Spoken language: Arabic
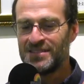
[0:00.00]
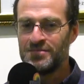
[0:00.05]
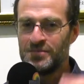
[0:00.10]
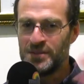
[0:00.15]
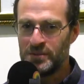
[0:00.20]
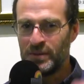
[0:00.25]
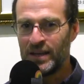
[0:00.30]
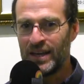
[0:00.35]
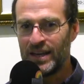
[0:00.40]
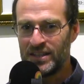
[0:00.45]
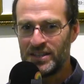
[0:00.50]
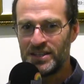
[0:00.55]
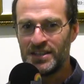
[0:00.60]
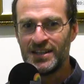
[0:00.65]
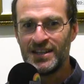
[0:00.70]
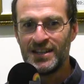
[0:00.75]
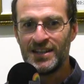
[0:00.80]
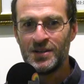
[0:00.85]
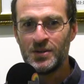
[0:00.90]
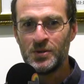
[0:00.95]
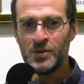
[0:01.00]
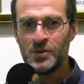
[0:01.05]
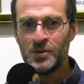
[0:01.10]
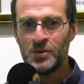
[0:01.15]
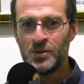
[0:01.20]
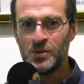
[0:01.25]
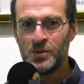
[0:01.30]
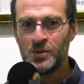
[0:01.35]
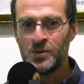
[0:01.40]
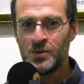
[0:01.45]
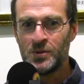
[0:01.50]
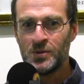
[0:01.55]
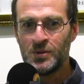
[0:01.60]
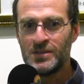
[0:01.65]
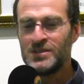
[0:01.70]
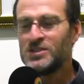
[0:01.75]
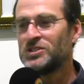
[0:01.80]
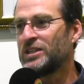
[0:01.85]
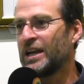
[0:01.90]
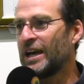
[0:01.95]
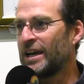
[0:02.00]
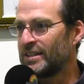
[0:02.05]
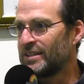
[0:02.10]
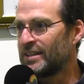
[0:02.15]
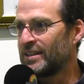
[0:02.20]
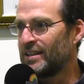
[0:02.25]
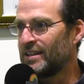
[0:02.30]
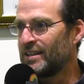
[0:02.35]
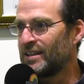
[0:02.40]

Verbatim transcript: من بعد ونجحت